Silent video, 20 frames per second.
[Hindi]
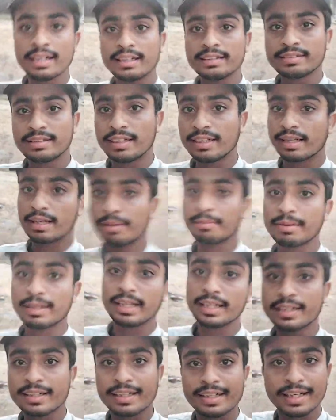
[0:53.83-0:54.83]
इसलिए हम
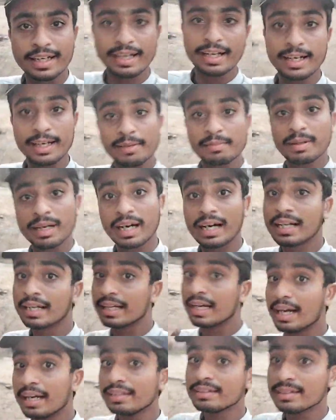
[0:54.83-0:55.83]
क्रिकेट खेले बगैर
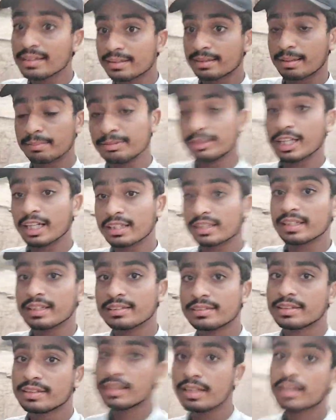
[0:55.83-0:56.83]
रह नहीं सकते अब जाते
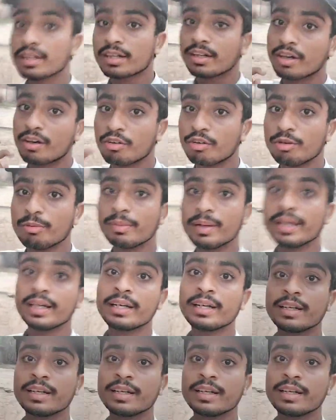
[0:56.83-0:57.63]
हैं सीधा ग्राउंड में